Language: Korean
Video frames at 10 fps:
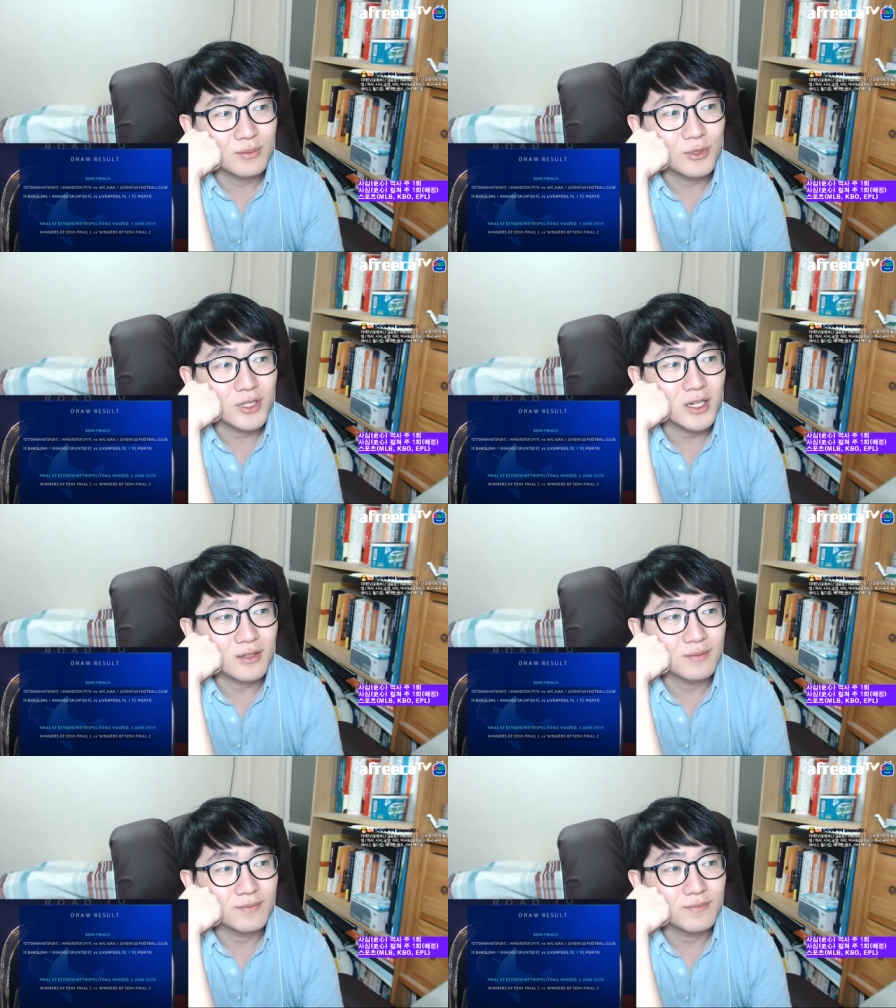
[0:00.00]
뭐냐
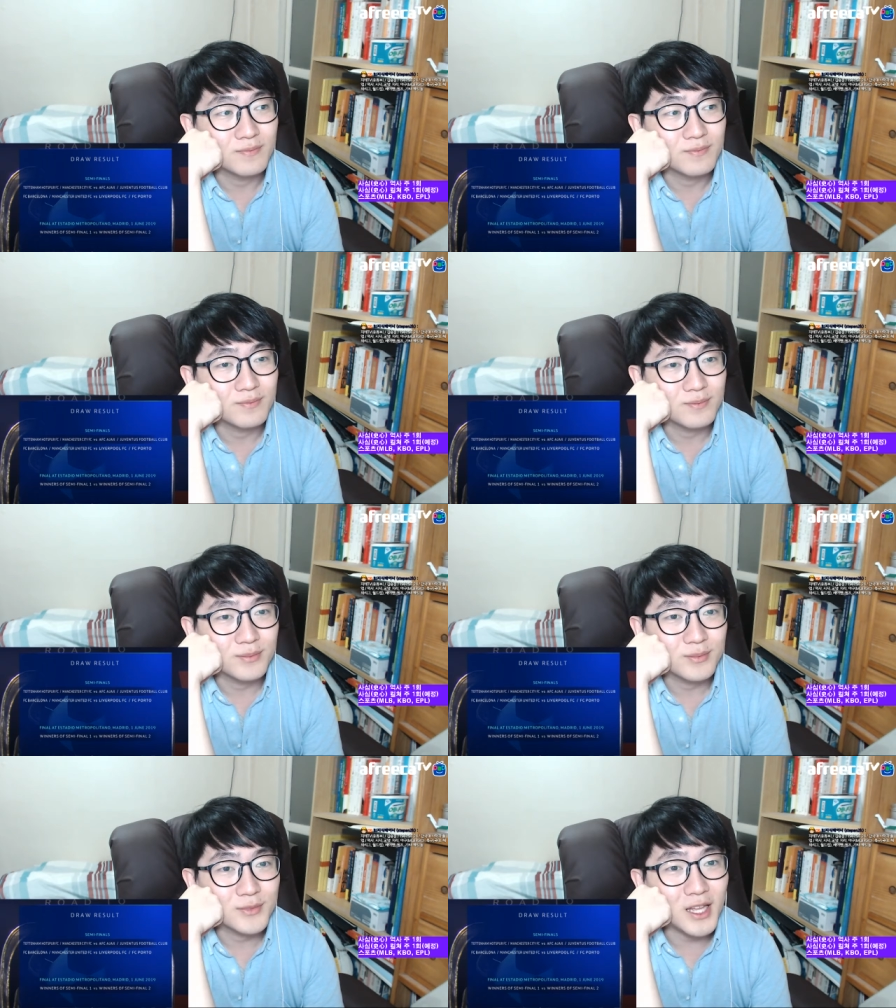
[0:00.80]

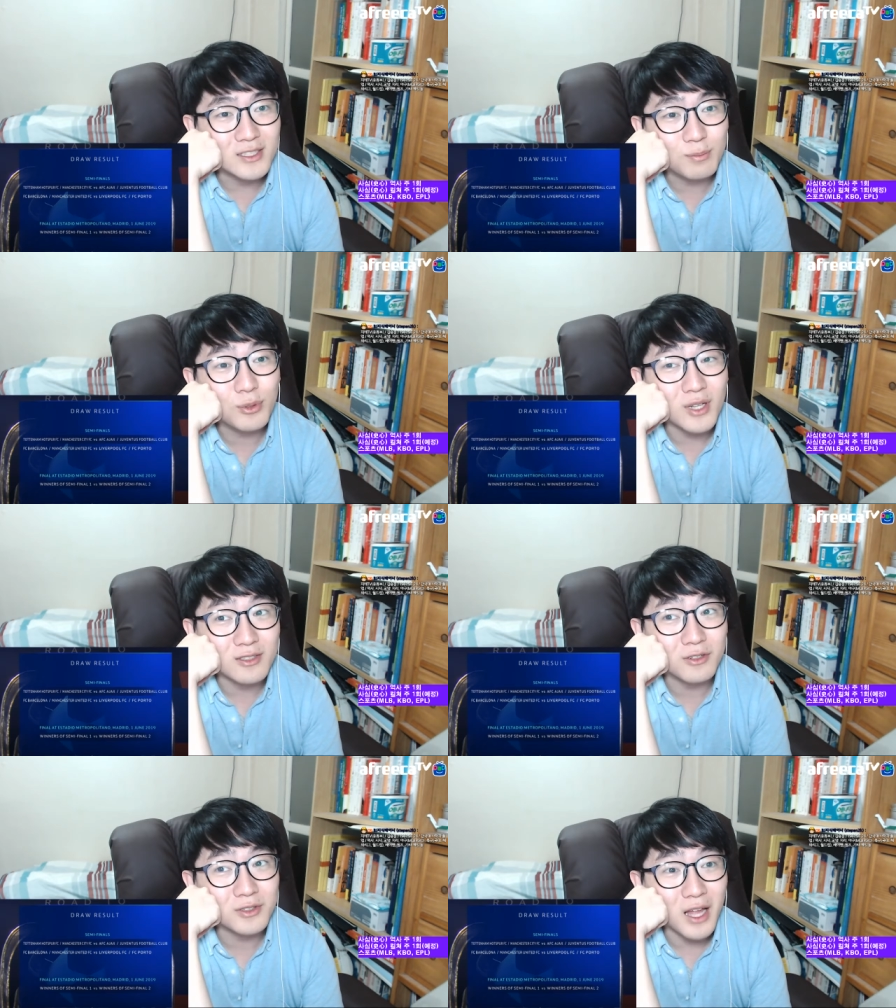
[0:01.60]
대진표
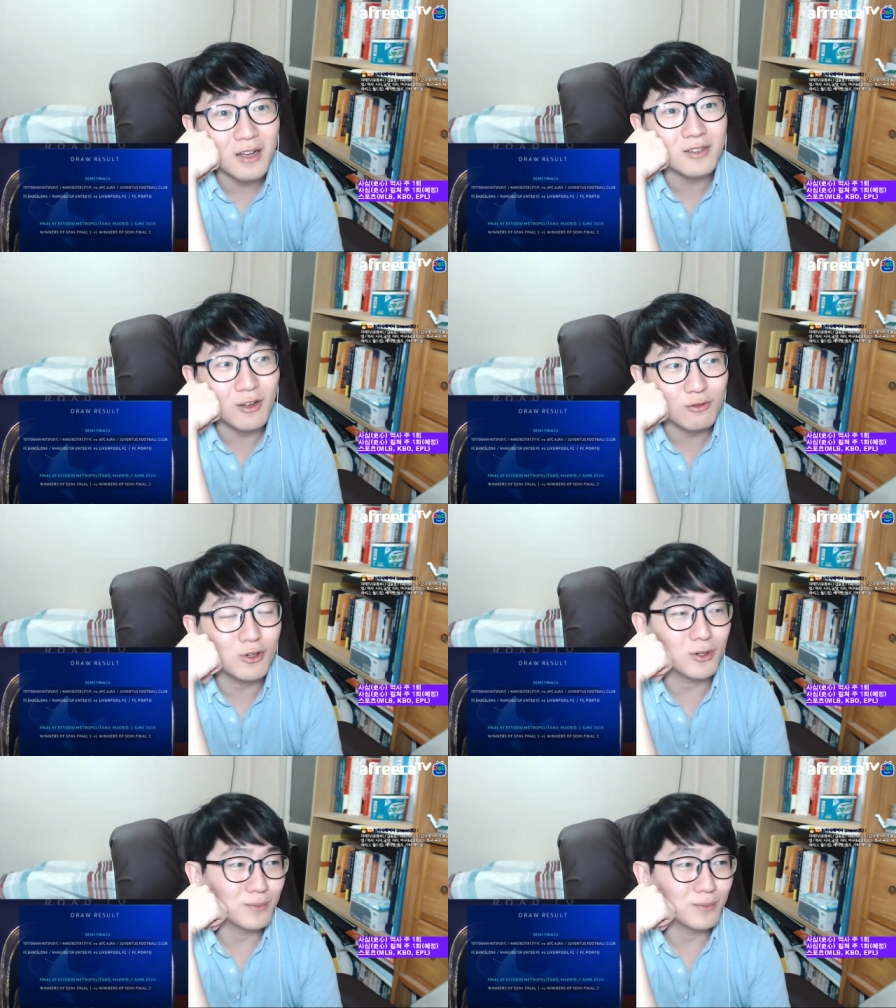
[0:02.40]
작성은 다 끝났고요.